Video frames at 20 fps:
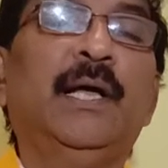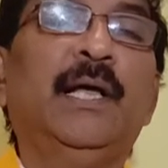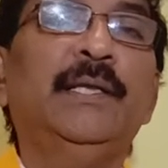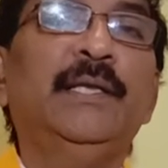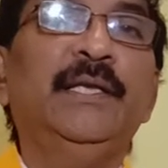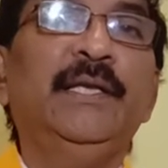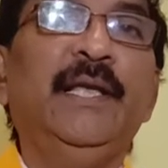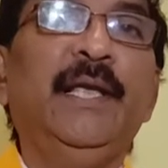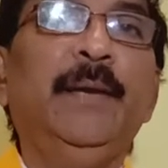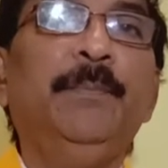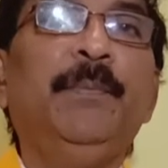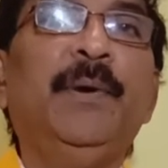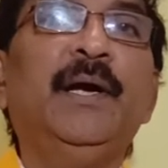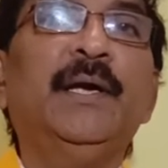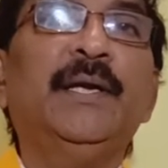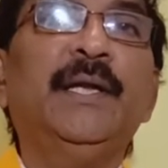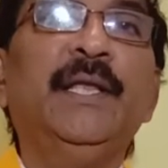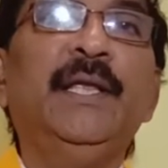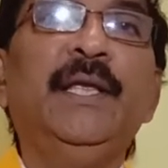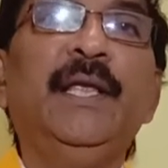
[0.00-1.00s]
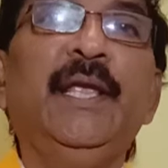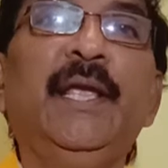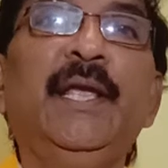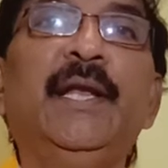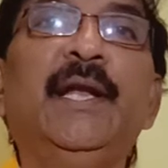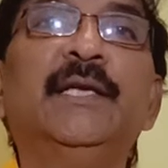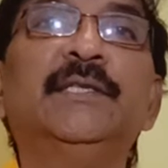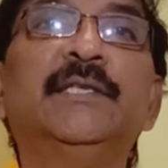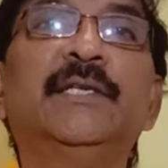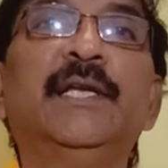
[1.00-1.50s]
అది ఏ పార్టీ ఏ
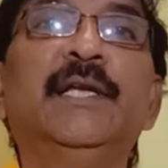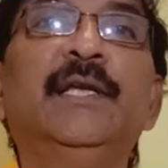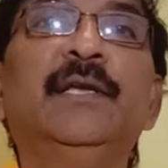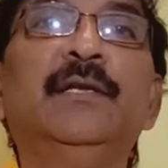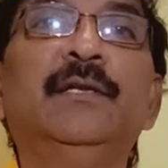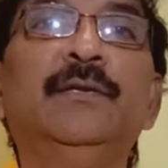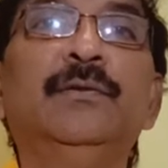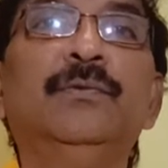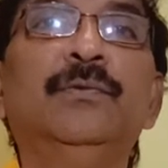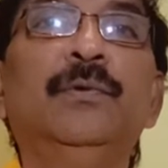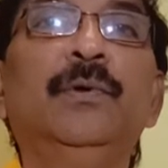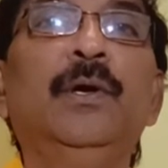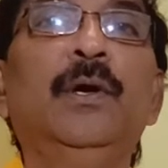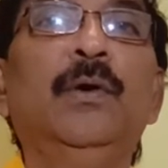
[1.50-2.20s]
రాజకీయాలు